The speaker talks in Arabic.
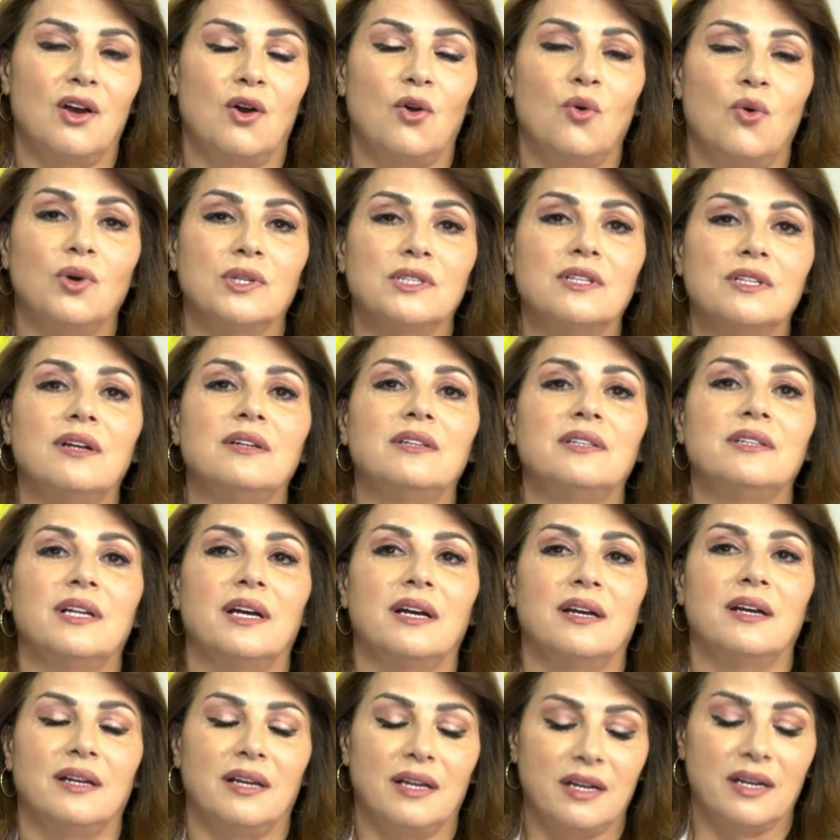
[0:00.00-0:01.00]

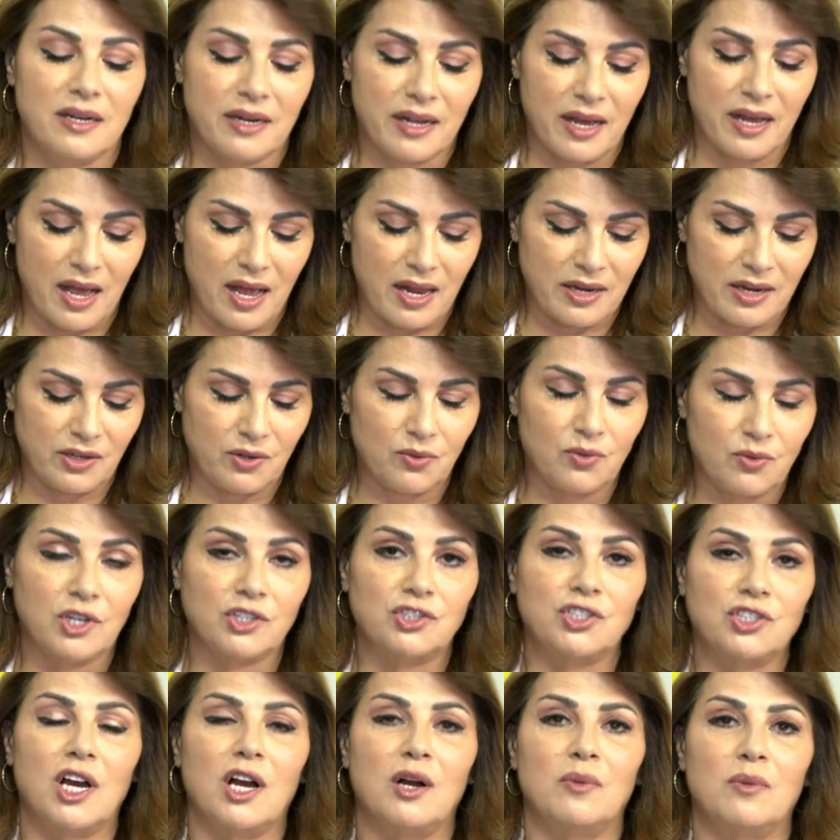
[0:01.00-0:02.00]
وطننا الغالي
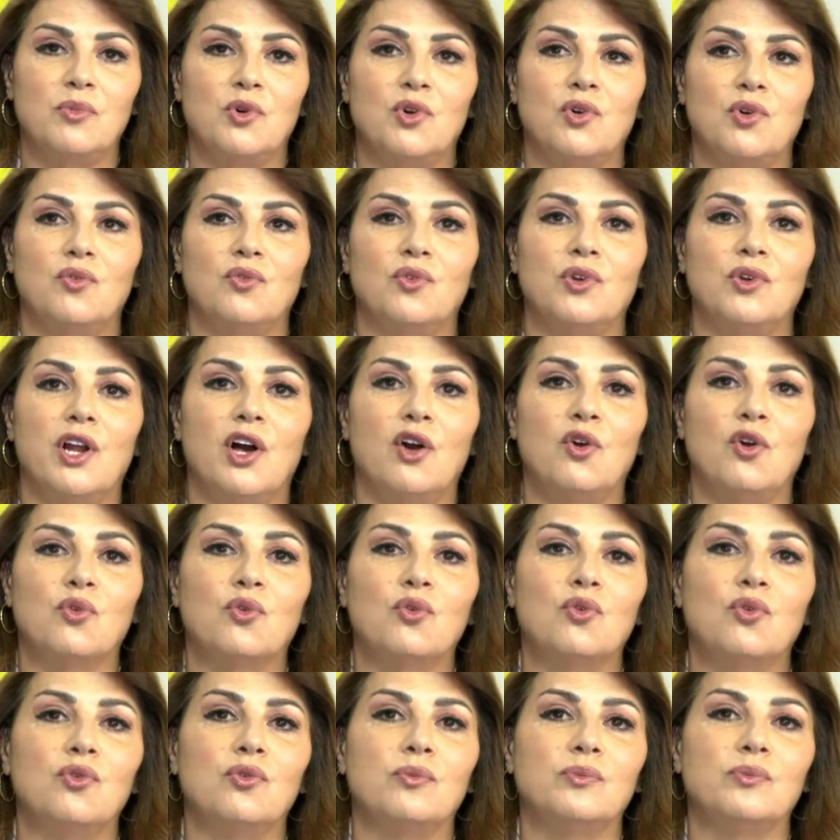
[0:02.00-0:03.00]
ولشعبه
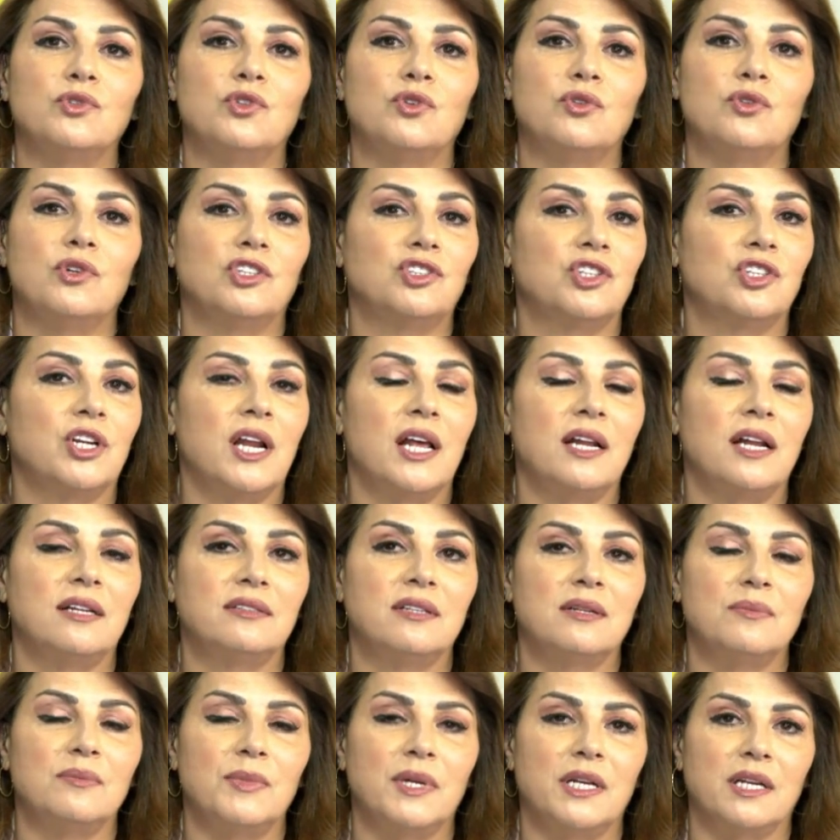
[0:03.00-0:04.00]
ولحكومته ولجلالة
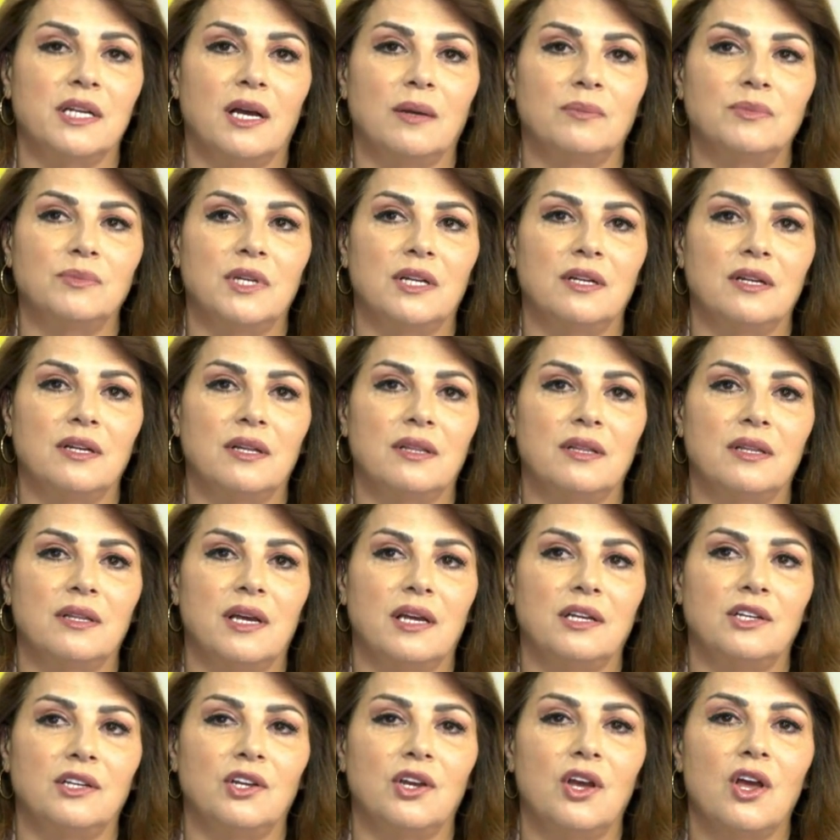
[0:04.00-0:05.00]
الملك عبد الله
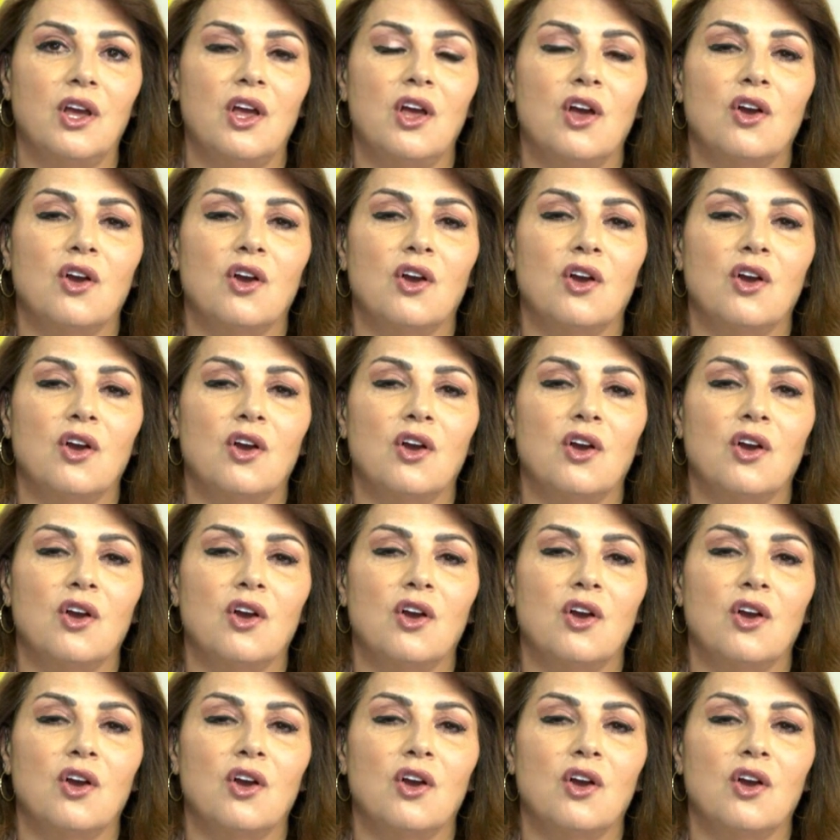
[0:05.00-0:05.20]
الثاني